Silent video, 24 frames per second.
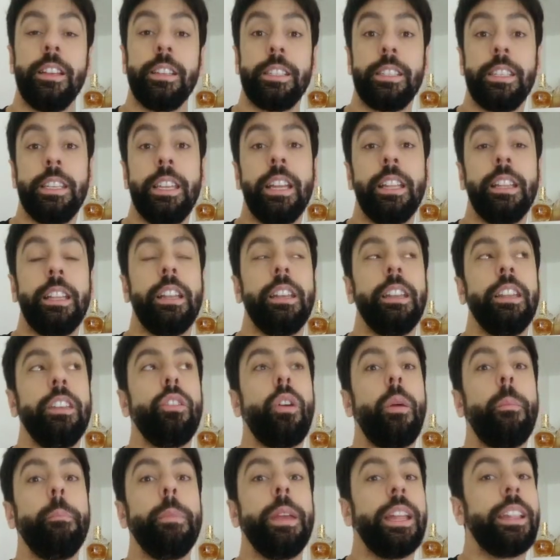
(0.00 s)
Sí he
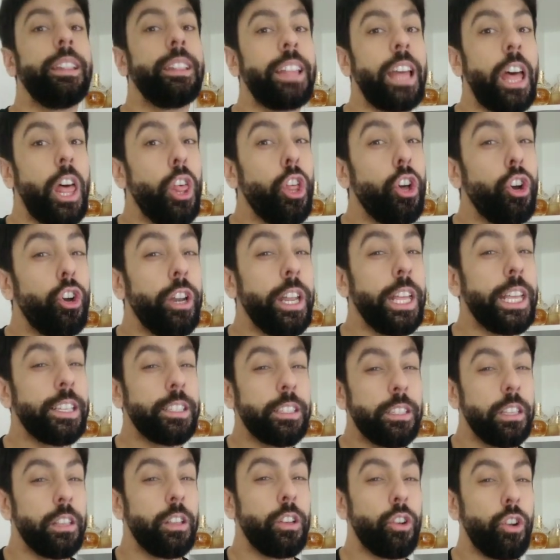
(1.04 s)
tenido
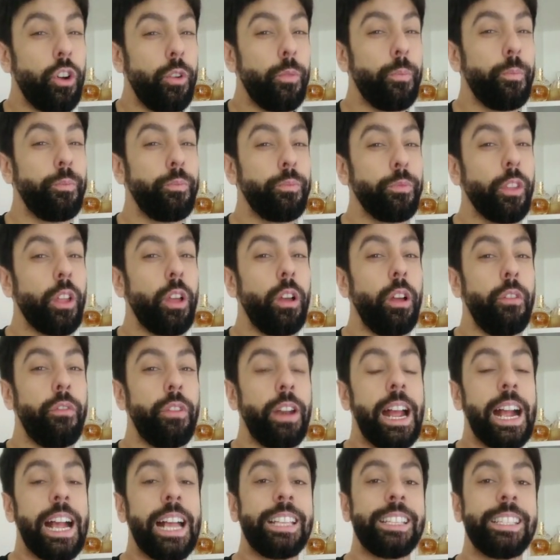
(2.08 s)
ambientadores con
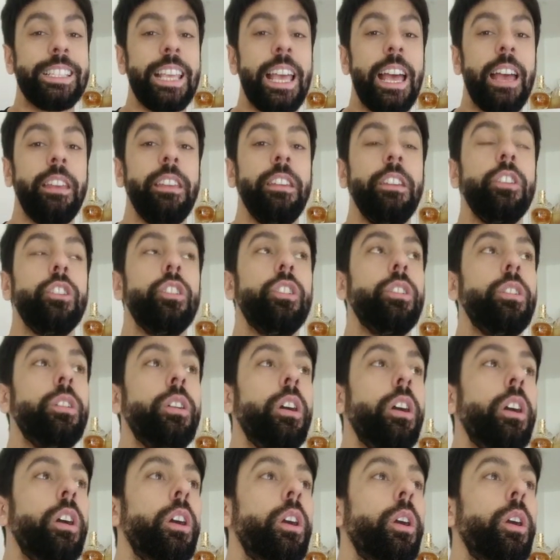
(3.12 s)
fragancia higo,